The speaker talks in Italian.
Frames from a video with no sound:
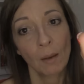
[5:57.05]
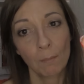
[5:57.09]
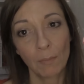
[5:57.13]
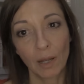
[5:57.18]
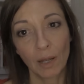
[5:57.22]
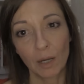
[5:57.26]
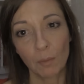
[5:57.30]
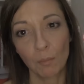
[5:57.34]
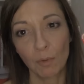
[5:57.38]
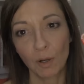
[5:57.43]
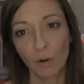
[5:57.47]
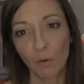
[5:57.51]
ma
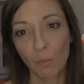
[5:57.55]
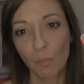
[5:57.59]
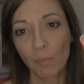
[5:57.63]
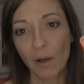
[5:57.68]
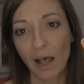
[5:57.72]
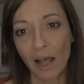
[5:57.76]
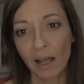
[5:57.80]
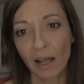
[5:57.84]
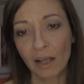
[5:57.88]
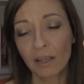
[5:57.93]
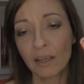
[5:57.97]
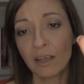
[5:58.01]
nemmeno
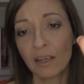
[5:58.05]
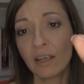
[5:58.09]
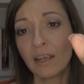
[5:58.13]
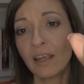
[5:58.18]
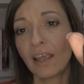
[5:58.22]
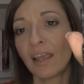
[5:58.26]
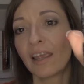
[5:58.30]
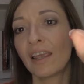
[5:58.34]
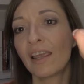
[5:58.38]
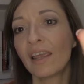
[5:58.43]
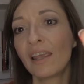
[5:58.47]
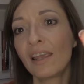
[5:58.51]
opachi
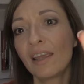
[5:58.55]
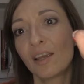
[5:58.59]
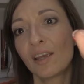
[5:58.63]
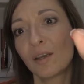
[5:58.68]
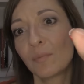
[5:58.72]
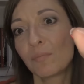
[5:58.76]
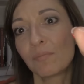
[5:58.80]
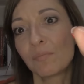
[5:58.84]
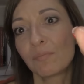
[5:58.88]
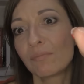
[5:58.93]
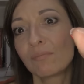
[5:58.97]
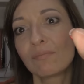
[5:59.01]
e
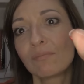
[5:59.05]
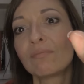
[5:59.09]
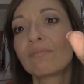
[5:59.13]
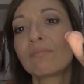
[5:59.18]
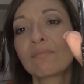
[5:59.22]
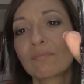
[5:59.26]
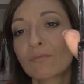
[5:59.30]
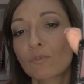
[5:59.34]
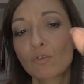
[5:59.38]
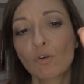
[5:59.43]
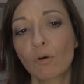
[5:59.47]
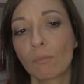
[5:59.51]

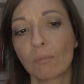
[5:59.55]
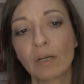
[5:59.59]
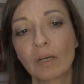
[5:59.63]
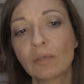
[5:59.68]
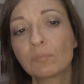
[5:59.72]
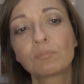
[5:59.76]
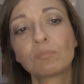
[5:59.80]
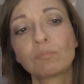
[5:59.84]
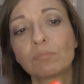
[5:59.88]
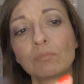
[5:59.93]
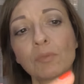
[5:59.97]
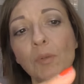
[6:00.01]
mm, insomma
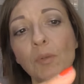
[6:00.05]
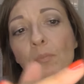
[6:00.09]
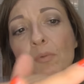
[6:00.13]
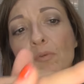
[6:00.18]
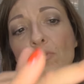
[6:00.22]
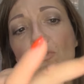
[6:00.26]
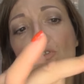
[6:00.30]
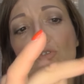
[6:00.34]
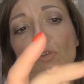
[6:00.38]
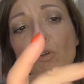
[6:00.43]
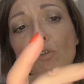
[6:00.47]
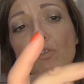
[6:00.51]
mi
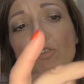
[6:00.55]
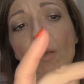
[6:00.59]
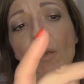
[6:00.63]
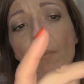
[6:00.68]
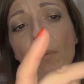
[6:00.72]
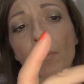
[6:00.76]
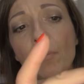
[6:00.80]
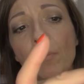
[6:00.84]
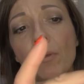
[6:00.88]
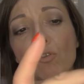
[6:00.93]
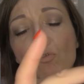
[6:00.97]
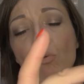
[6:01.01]
sono
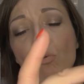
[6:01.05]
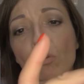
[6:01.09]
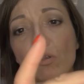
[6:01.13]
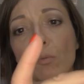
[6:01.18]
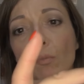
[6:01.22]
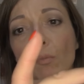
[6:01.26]
sempre piaciuti